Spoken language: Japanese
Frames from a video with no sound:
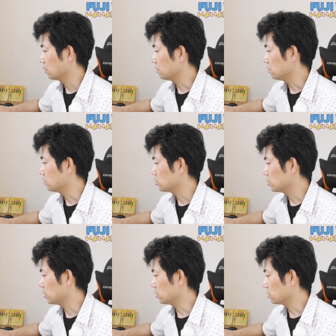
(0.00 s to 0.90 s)
はい、5
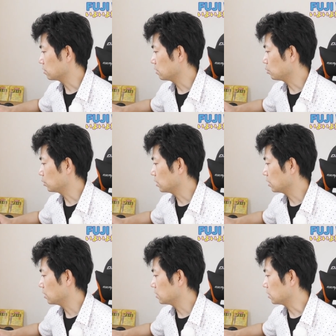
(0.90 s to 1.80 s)
つ目がですね、固
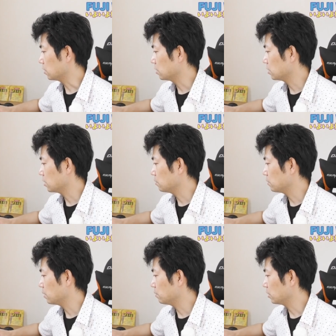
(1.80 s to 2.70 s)
定回線、光
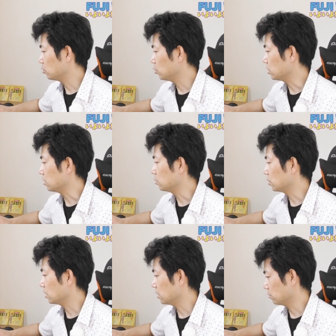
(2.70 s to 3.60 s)
ファイバー等に乗
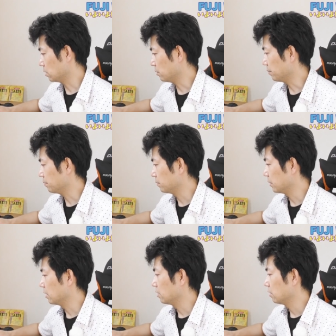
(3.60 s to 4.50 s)
り換えるため。
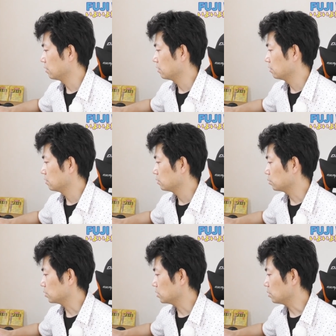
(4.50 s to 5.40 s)

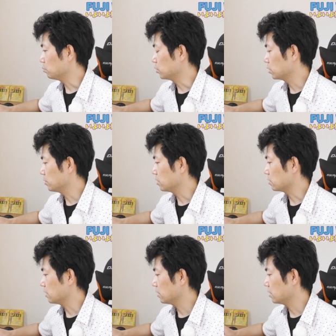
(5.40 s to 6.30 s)
そして6つ目で
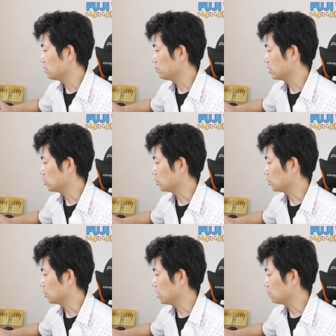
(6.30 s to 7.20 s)
すね、電波状
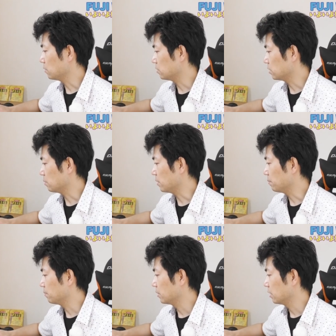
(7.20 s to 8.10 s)
況が悪いため。
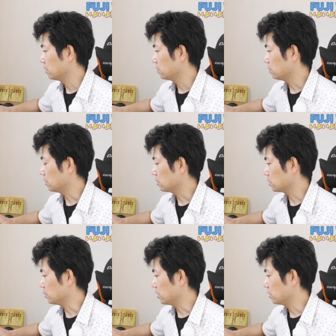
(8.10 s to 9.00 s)
7
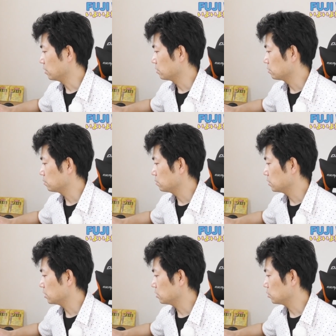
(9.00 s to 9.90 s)
つ目、
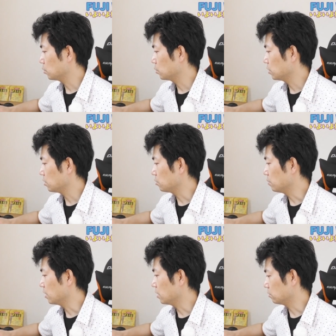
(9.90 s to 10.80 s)
通信速度に不
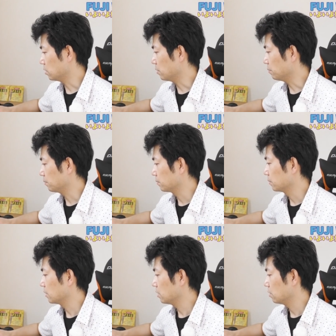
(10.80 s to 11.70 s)
満があるため。は
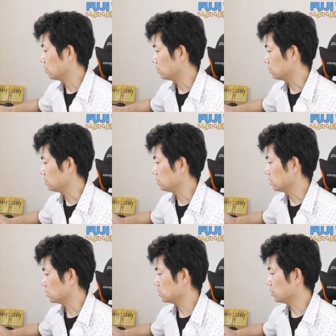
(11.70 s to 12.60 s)
い、
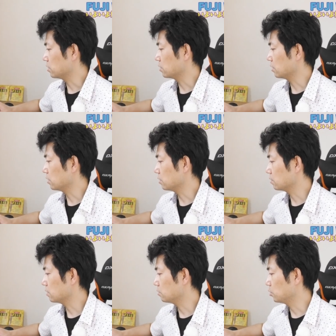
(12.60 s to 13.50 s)
8つ目ですね、
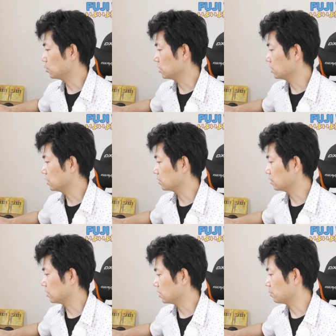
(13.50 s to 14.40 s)
月額料金が
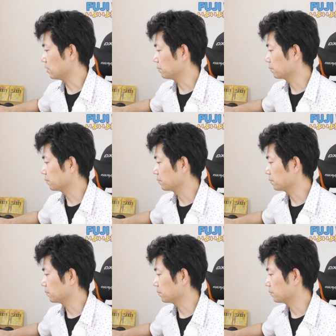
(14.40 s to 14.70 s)
高いため。